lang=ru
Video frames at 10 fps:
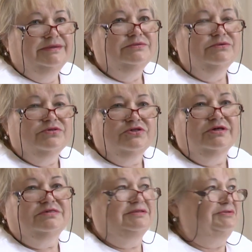Ну, а
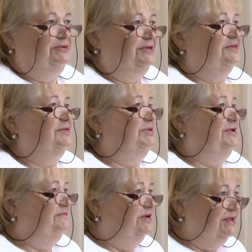сейчас и другие
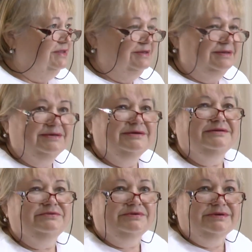заболевания,
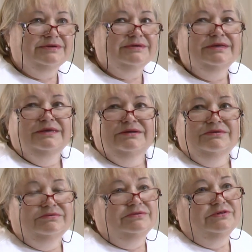которые
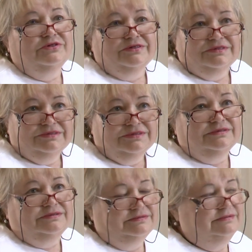люди
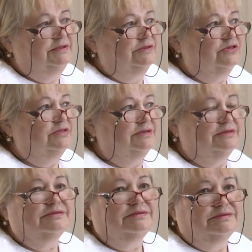сейчас
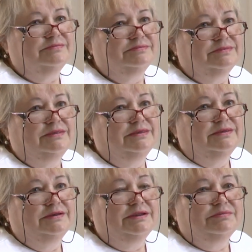должны
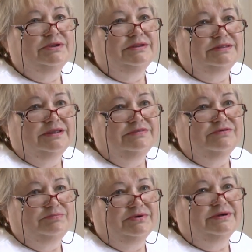
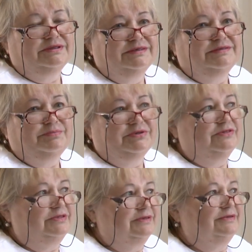реабилитации проходить
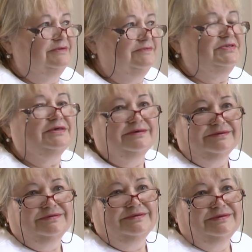почти все.
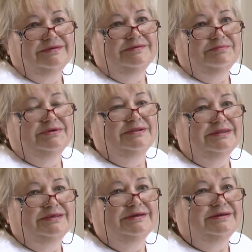
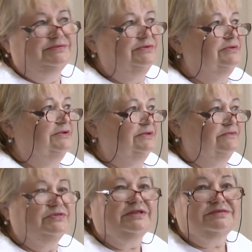Больные, которые
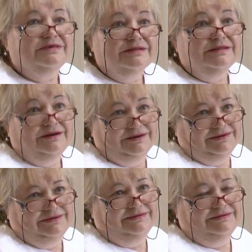в
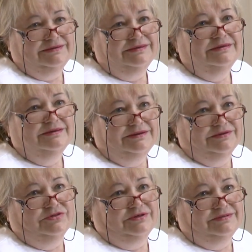стационаре
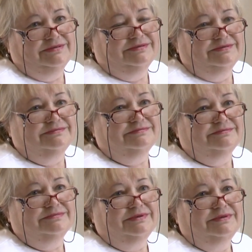лежат,
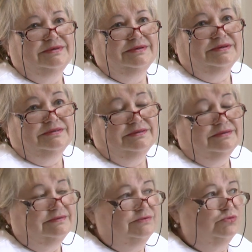
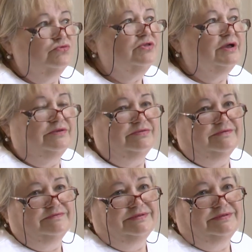они нуждаются в